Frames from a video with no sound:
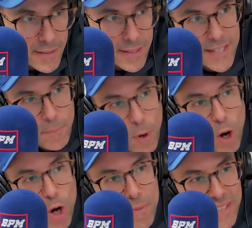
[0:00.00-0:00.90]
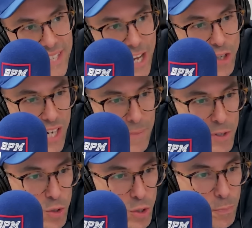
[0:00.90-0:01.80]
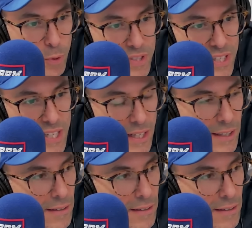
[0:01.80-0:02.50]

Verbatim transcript: si c'est pas un message à la minute pour dire